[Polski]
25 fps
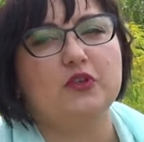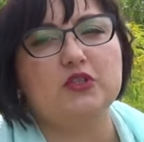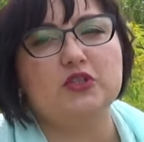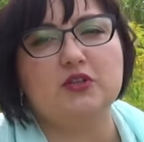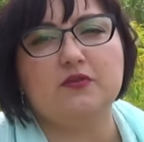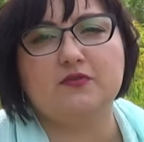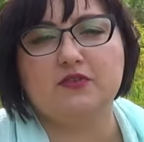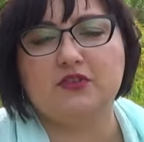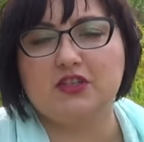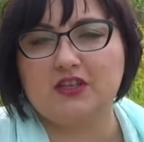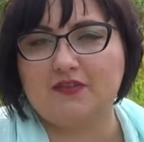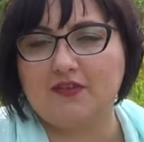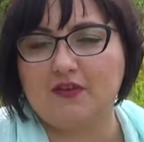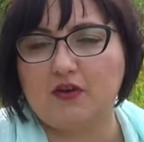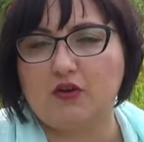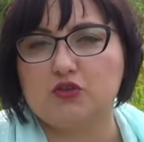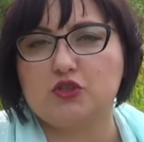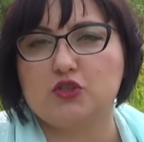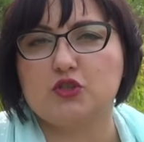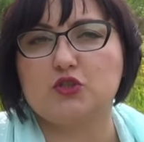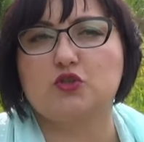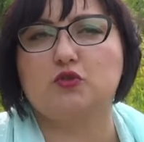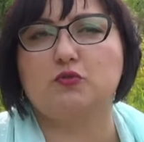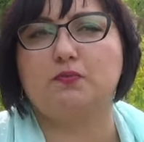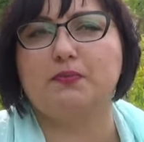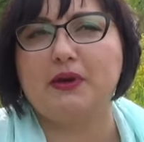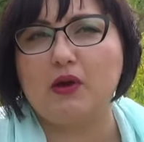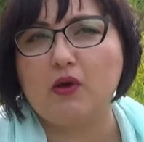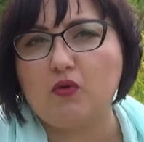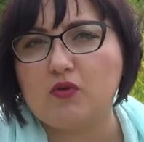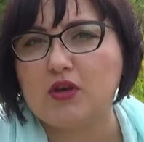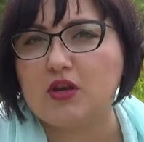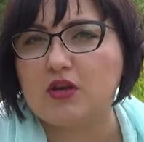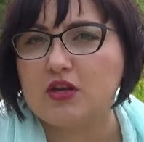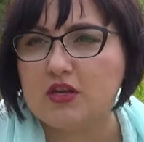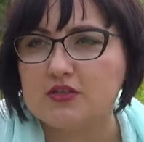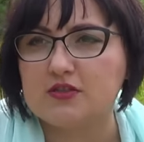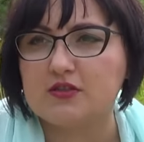widzom wydawało się
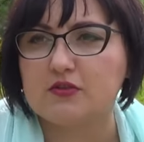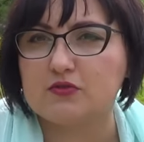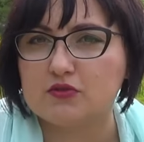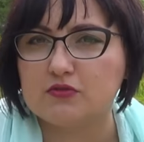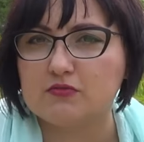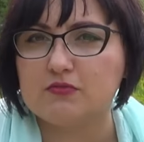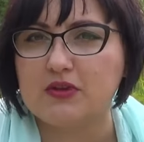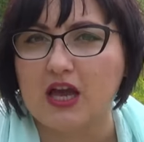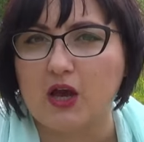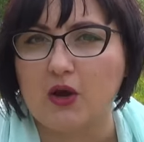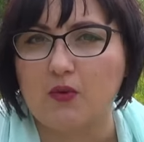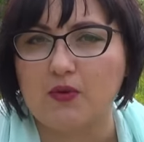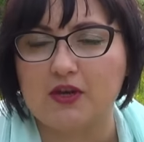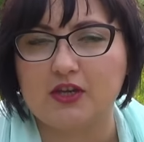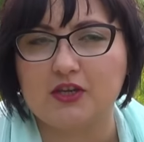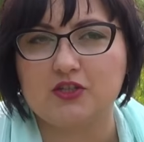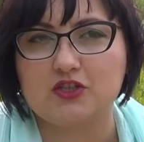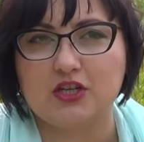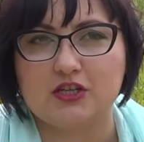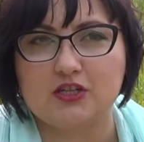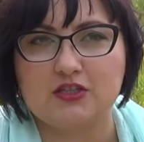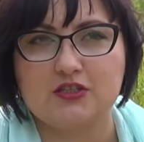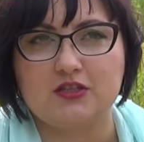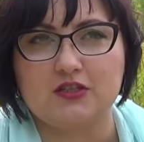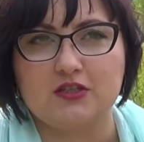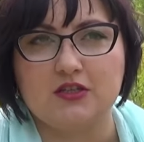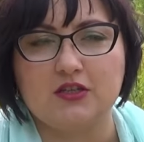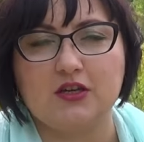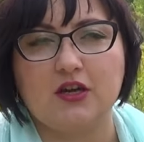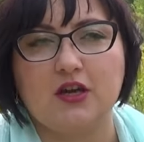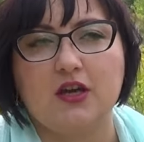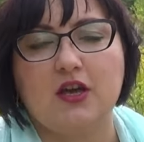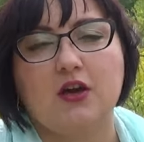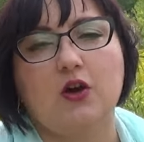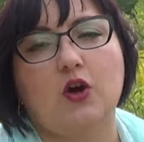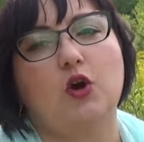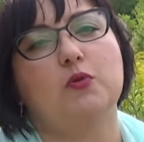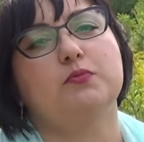zupełnie niezrozumiałe i część z nich
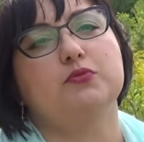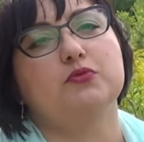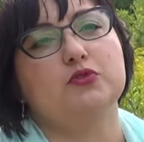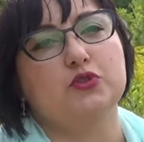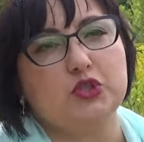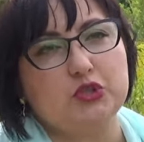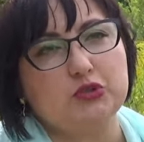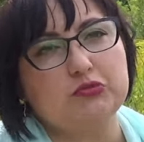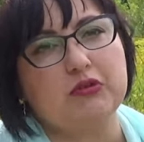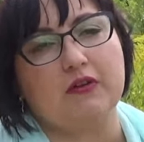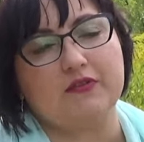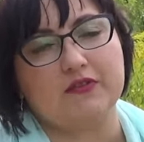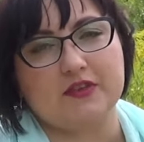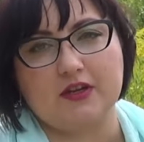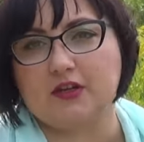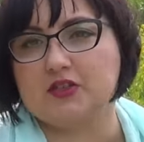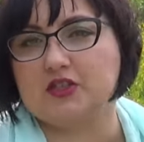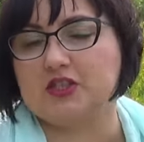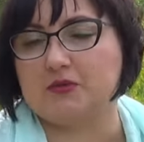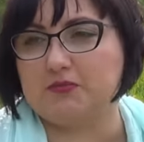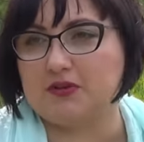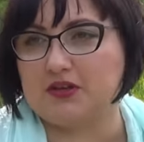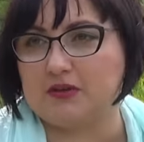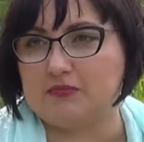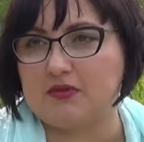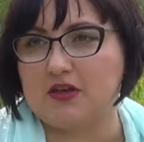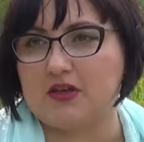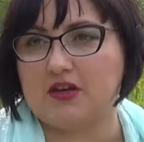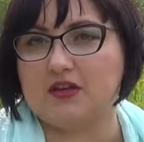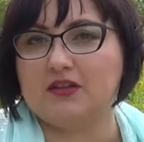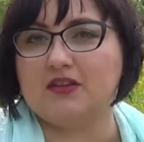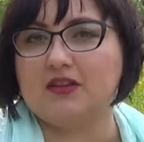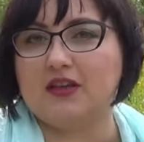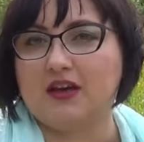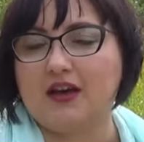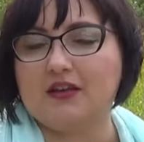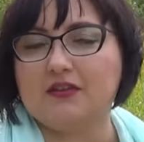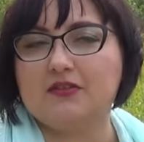opuściła w trakcie premiery
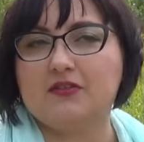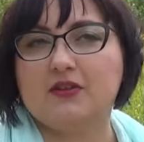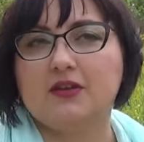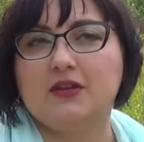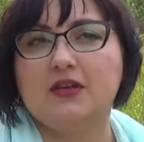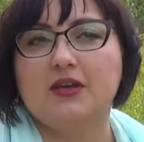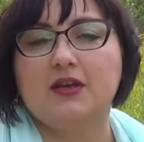teatr,